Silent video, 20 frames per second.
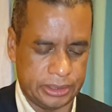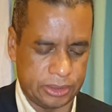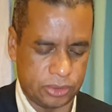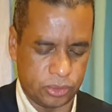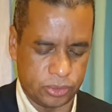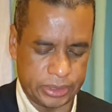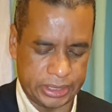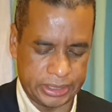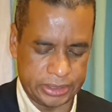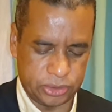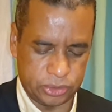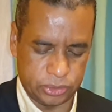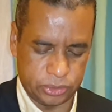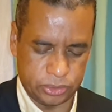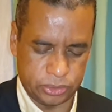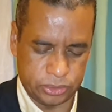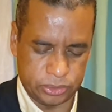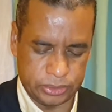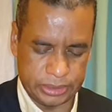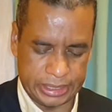del
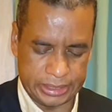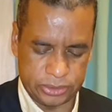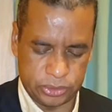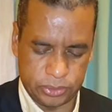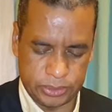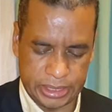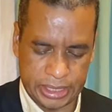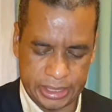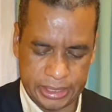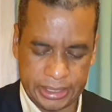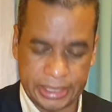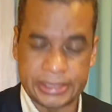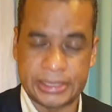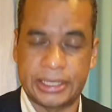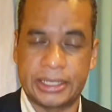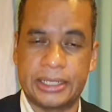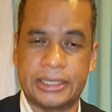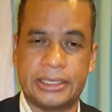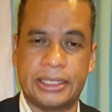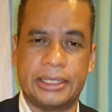Congreso Nacional y la
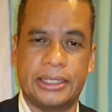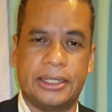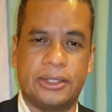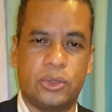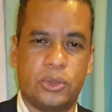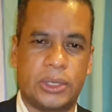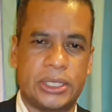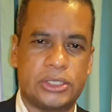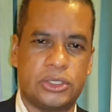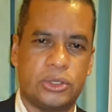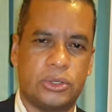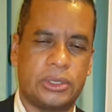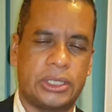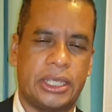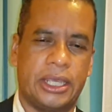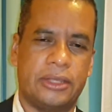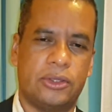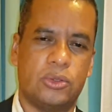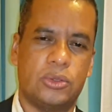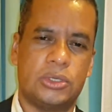Secretaría de Educación
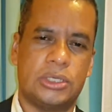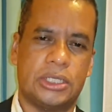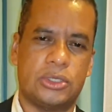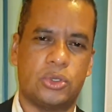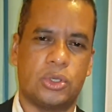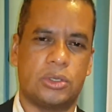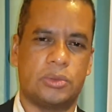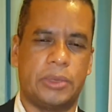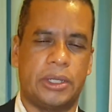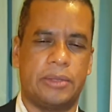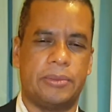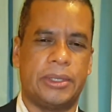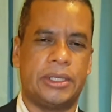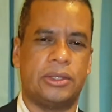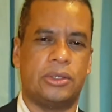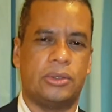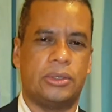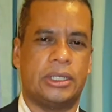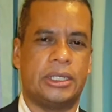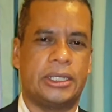que anuncia su
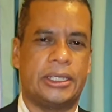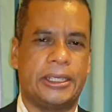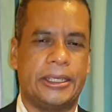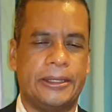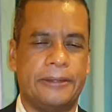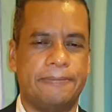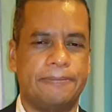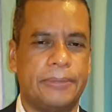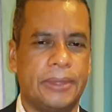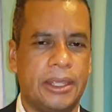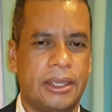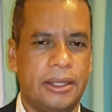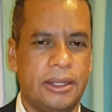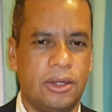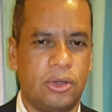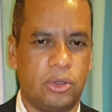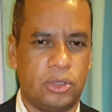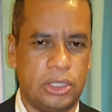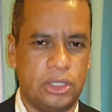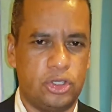experimento de que
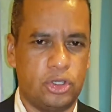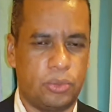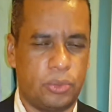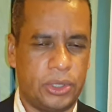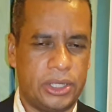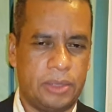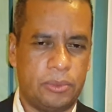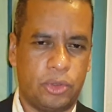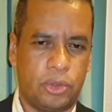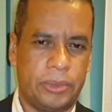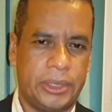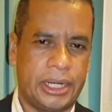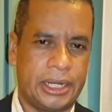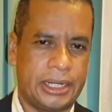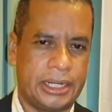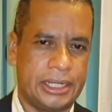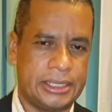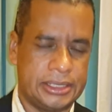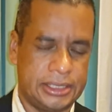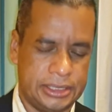los niños puedan volver
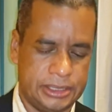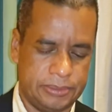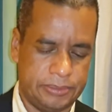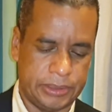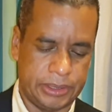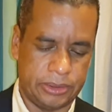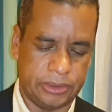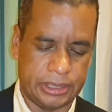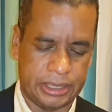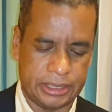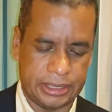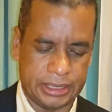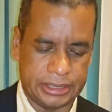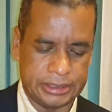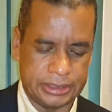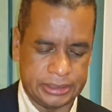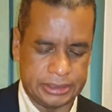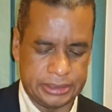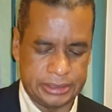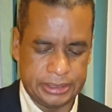a clases, pero las
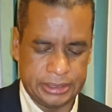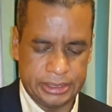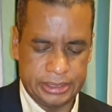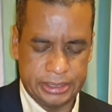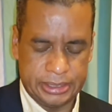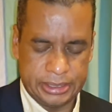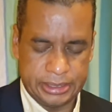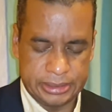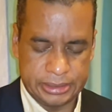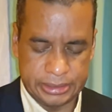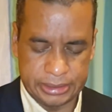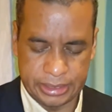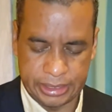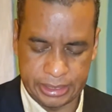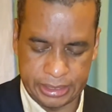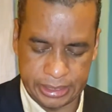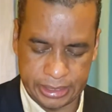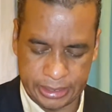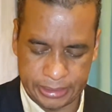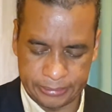clases
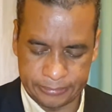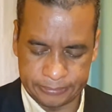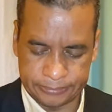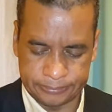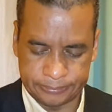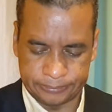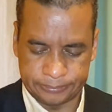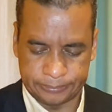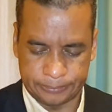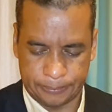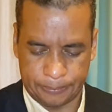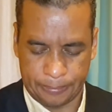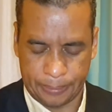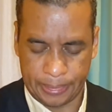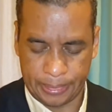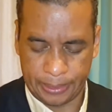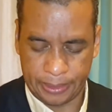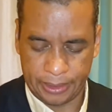serían,